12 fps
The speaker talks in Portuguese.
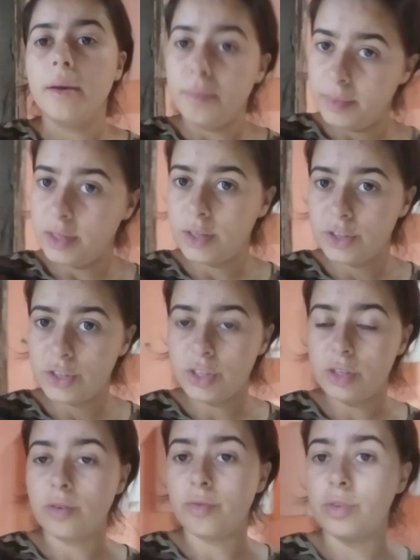Minha
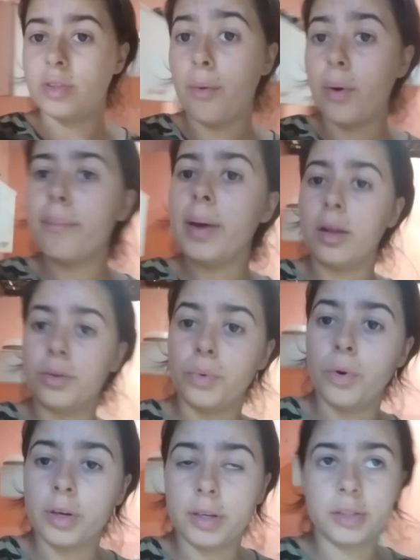gente, eu vou dar uma bela de
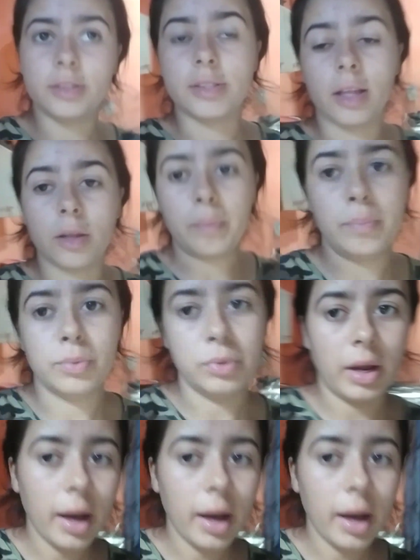uma organizada por